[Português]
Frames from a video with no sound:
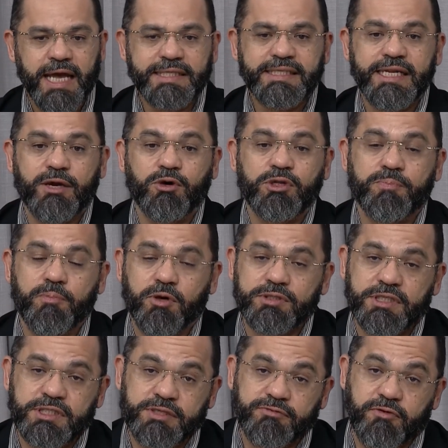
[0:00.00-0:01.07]
a tireoide
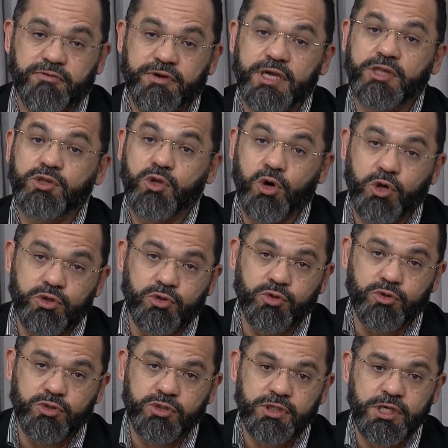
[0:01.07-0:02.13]
pode desenvolver
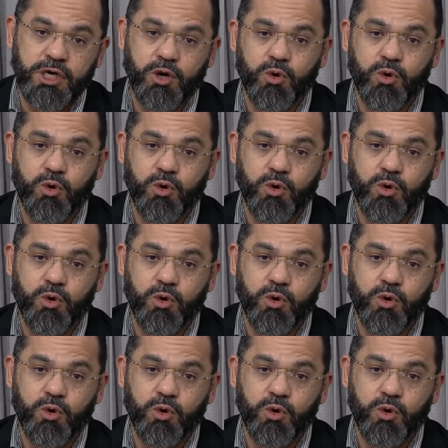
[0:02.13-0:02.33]
nódulos.